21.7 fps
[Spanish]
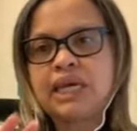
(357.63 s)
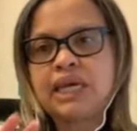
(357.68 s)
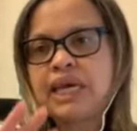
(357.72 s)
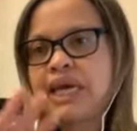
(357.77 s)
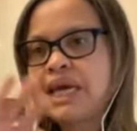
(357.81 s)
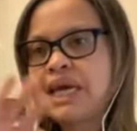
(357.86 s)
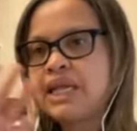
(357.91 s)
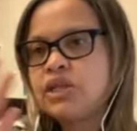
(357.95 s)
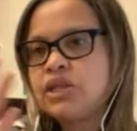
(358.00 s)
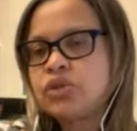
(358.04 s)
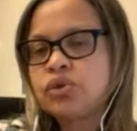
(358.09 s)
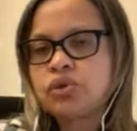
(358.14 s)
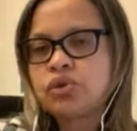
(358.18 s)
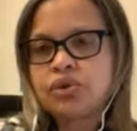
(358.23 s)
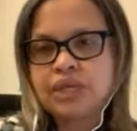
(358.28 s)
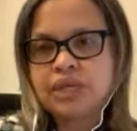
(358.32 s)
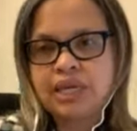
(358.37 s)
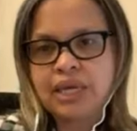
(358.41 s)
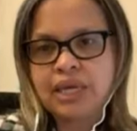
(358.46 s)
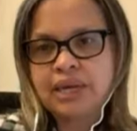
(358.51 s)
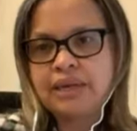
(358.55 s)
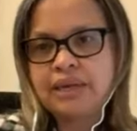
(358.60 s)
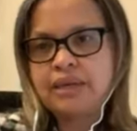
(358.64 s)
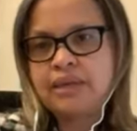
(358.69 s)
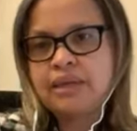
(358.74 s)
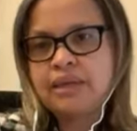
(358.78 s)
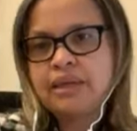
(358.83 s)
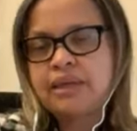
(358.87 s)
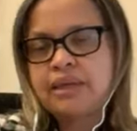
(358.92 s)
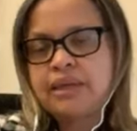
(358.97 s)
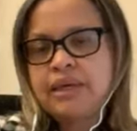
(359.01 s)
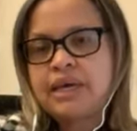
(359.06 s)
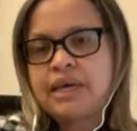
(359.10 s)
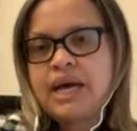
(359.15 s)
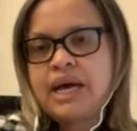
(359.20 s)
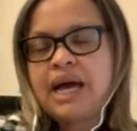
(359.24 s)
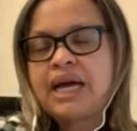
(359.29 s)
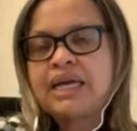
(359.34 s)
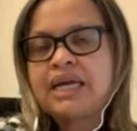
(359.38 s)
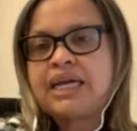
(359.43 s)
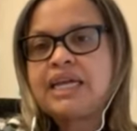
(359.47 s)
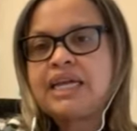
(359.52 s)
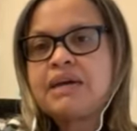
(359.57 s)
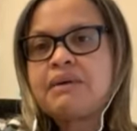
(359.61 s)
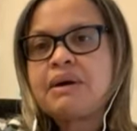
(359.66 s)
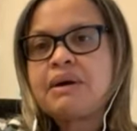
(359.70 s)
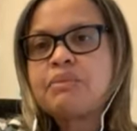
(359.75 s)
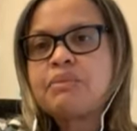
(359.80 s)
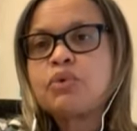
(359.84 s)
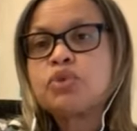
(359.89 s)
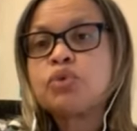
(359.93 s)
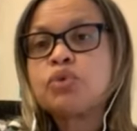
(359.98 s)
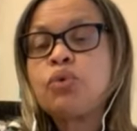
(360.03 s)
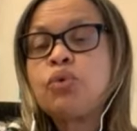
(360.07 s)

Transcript: en total. Aquí llevamos